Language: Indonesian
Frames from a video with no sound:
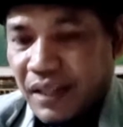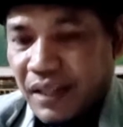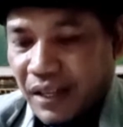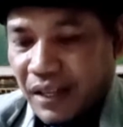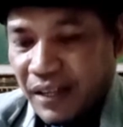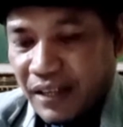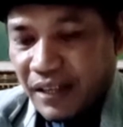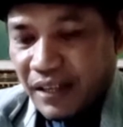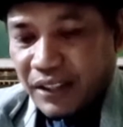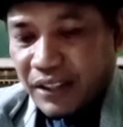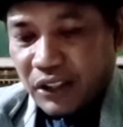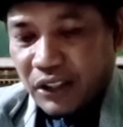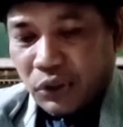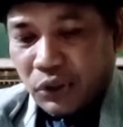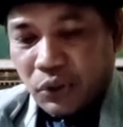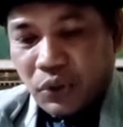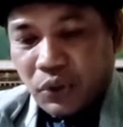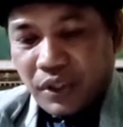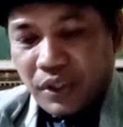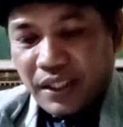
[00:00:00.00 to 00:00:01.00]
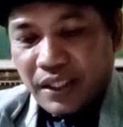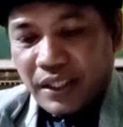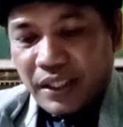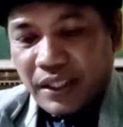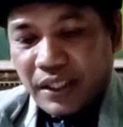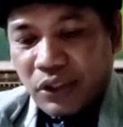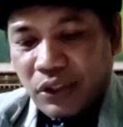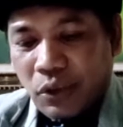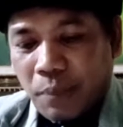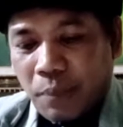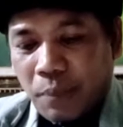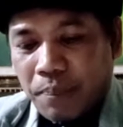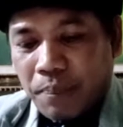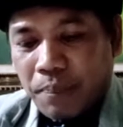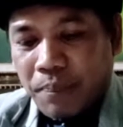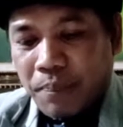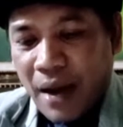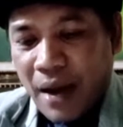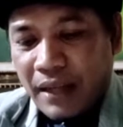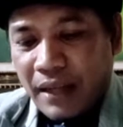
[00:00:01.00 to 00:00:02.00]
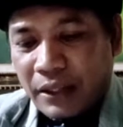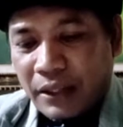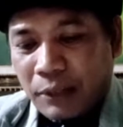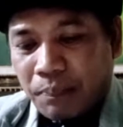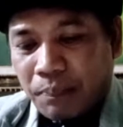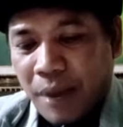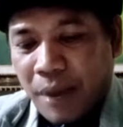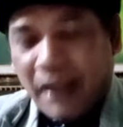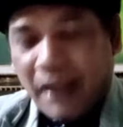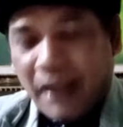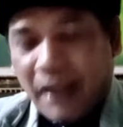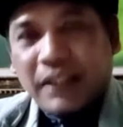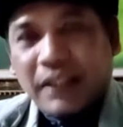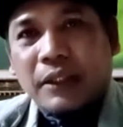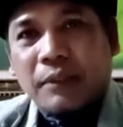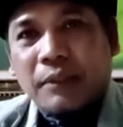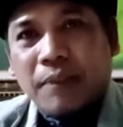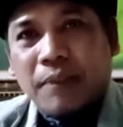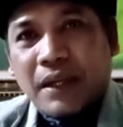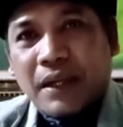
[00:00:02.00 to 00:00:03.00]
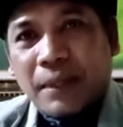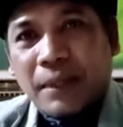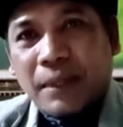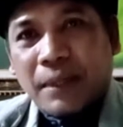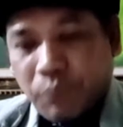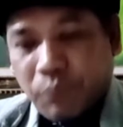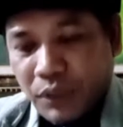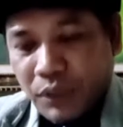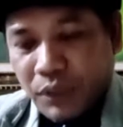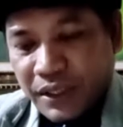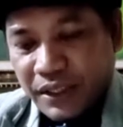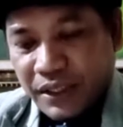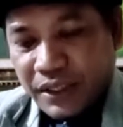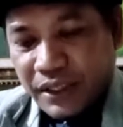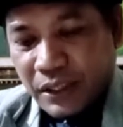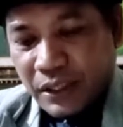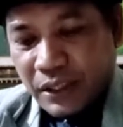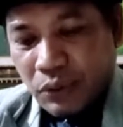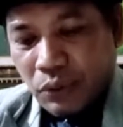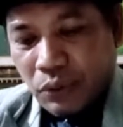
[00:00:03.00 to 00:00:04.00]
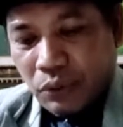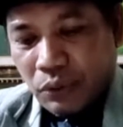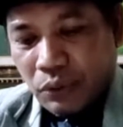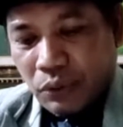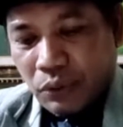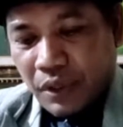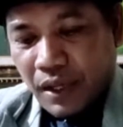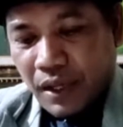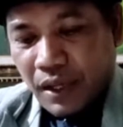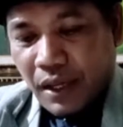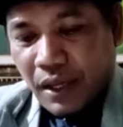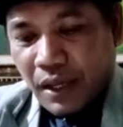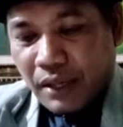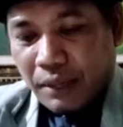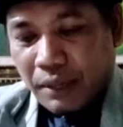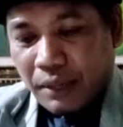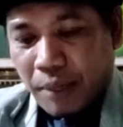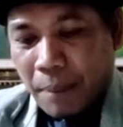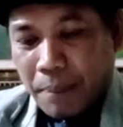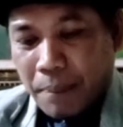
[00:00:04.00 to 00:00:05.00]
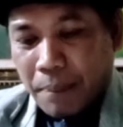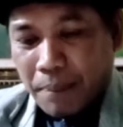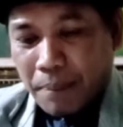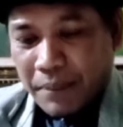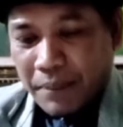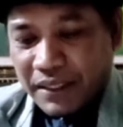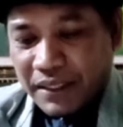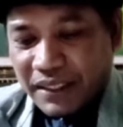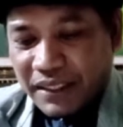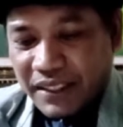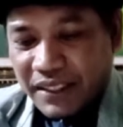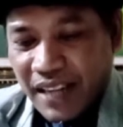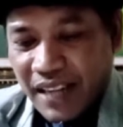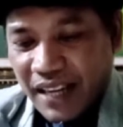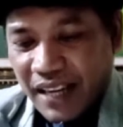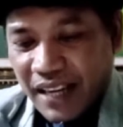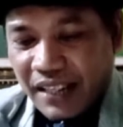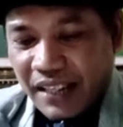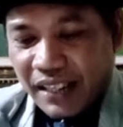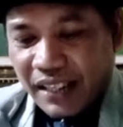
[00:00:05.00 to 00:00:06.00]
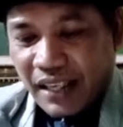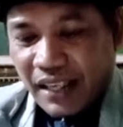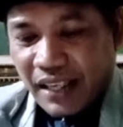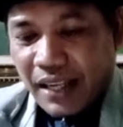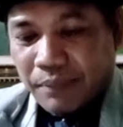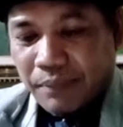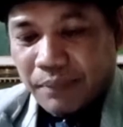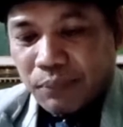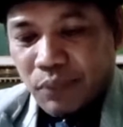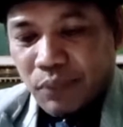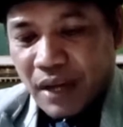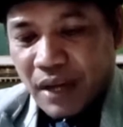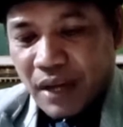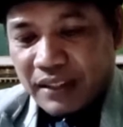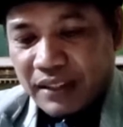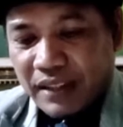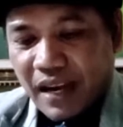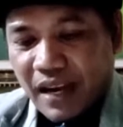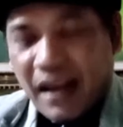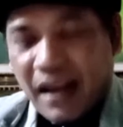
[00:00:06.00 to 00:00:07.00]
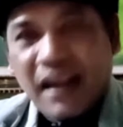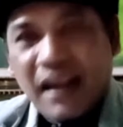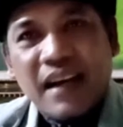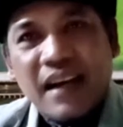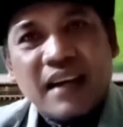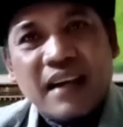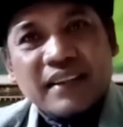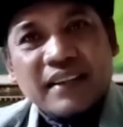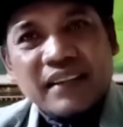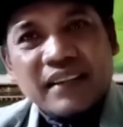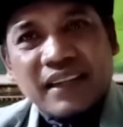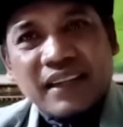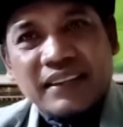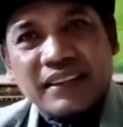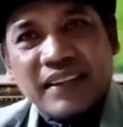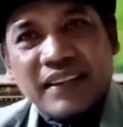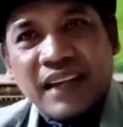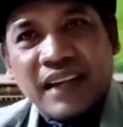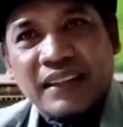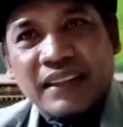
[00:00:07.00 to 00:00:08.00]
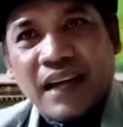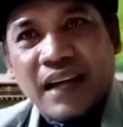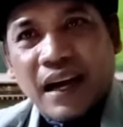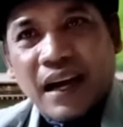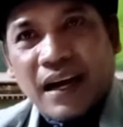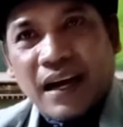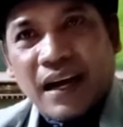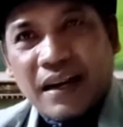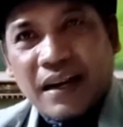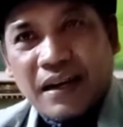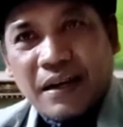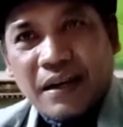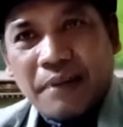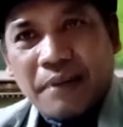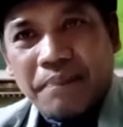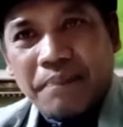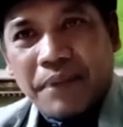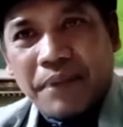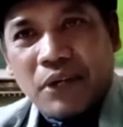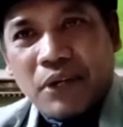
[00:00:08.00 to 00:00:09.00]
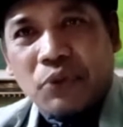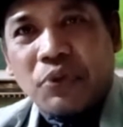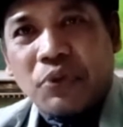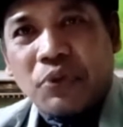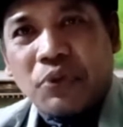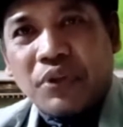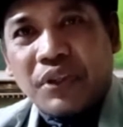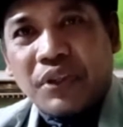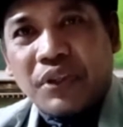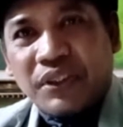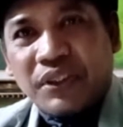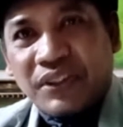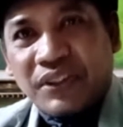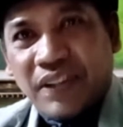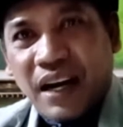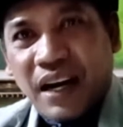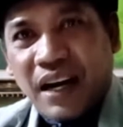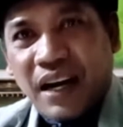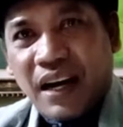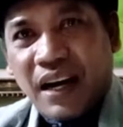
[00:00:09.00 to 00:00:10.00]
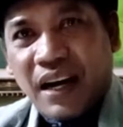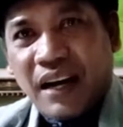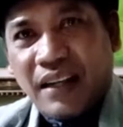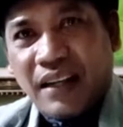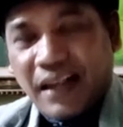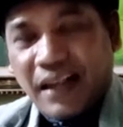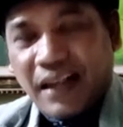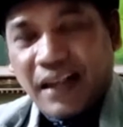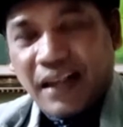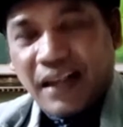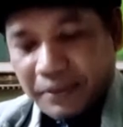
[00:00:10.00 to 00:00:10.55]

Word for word: Rasa syukur ini ku bait-bait pada puisiku, sebab menziarahi rahim puasa ternyata penuh cahaya.